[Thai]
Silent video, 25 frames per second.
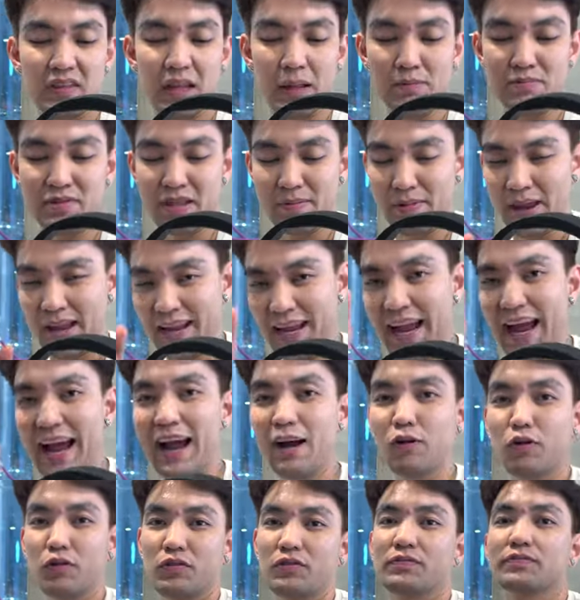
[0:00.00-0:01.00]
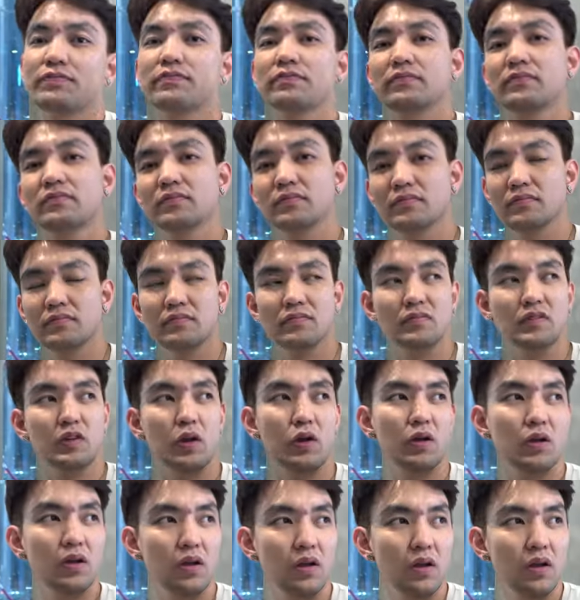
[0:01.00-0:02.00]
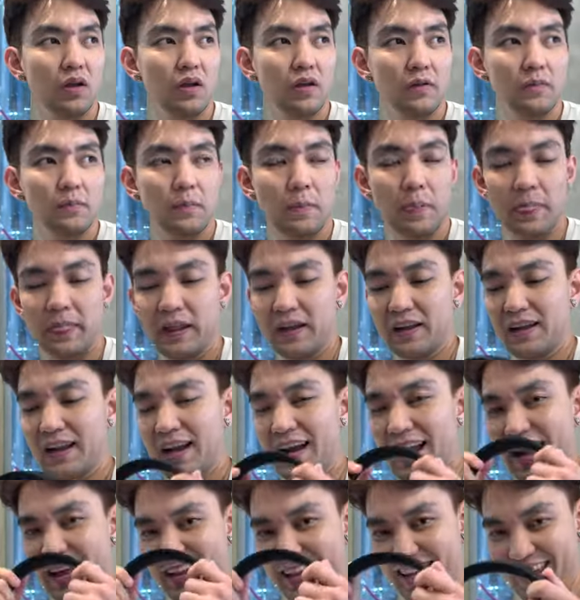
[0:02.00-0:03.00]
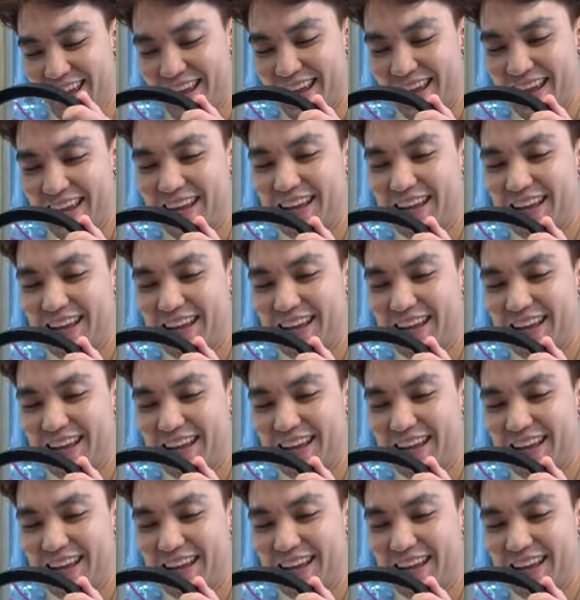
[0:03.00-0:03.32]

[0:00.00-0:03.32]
เต็มสิบให้เก้าเออสำหรับราคาราคานี้